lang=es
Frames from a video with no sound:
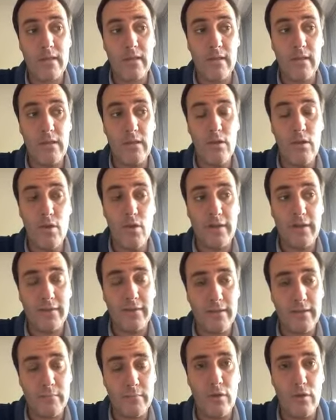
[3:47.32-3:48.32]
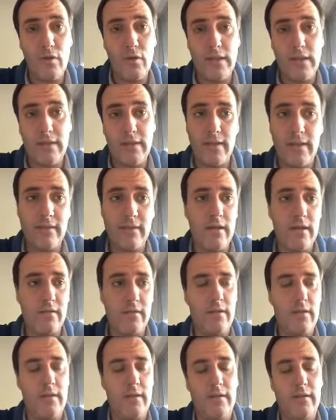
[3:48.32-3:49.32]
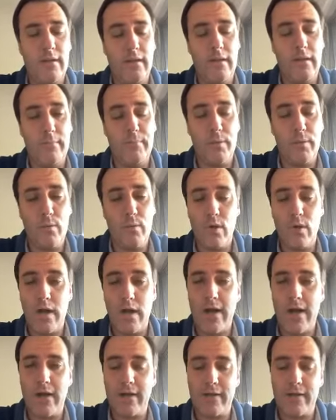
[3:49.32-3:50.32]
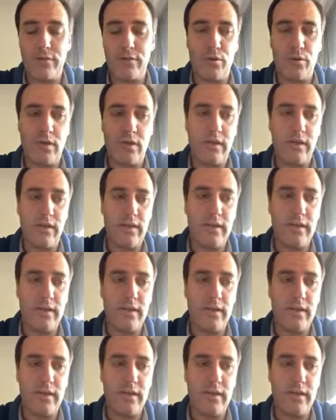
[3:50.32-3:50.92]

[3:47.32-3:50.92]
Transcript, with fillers: lo que, lo que intentan este, provocar aquellos que,